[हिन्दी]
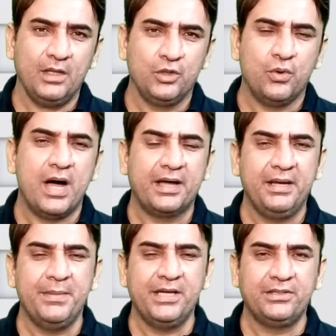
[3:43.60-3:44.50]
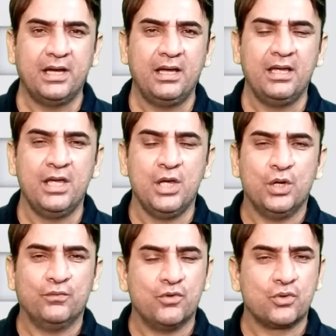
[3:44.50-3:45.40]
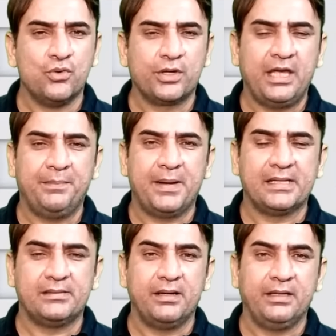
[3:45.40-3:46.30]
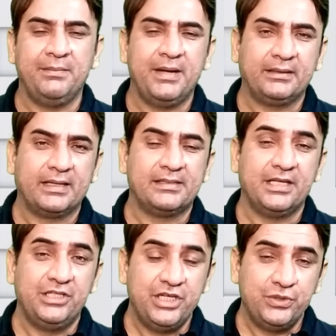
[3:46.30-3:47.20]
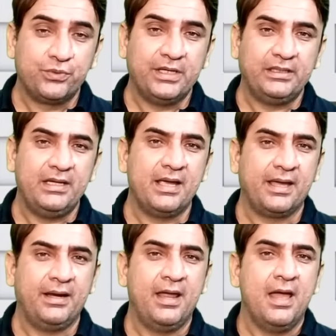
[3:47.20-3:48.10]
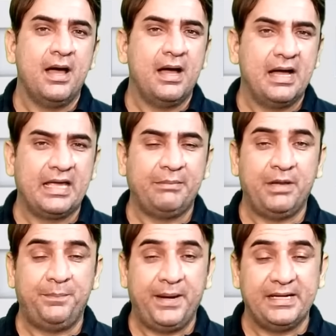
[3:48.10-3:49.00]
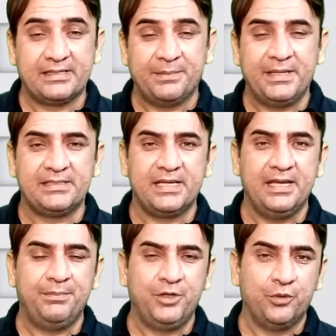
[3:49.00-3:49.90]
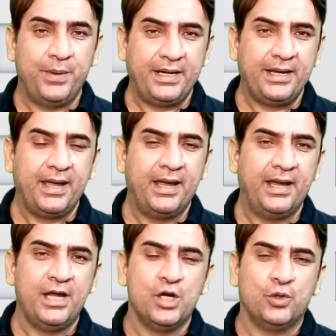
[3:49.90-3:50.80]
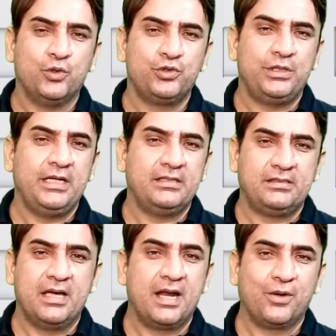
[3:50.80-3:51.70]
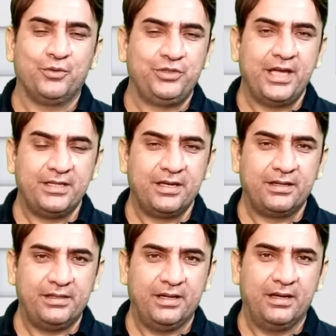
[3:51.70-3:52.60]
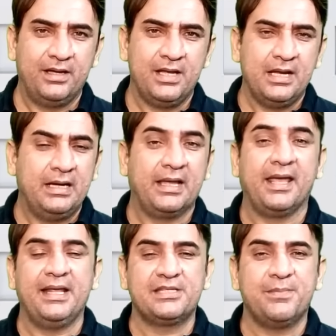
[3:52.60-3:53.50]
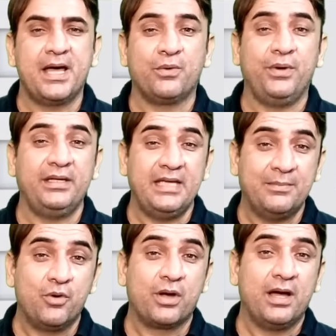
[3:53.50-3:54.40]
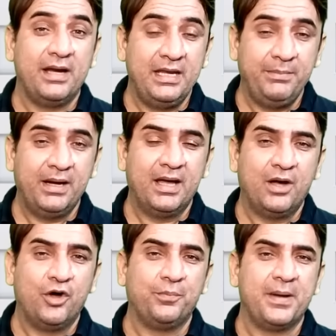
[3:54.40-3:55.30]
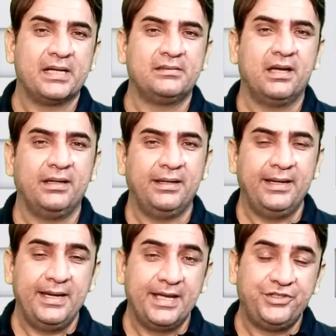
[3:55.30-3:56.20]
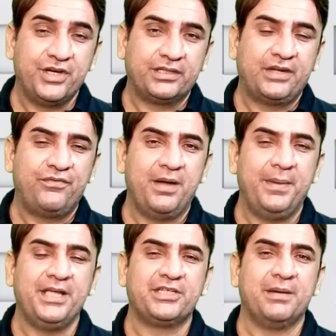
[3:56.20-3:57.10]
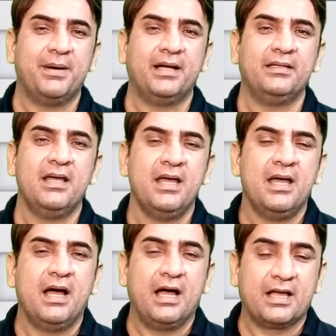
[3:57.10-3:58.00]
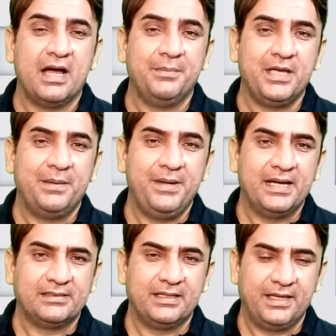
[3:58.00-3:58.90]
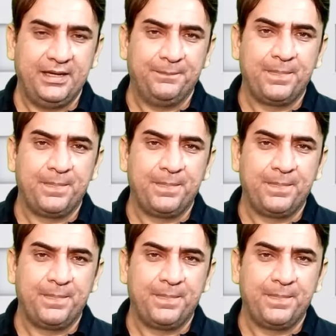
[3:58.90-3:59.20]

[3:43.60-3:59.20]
जो आखिरी मैच था वो गो के पाकिस्तान टीम एक तरह से जीत चुकी थी लेकिन आखिर में पेट कमेंट्स की जो बैटिंग है उसने सारा कुछ चेंज कर दिया लेकिन इस बार उन्हें ये मौका नहीं मिला और पाकिस्तान ने एक यकतरफा मैच के बाद कामयाबी हासिल की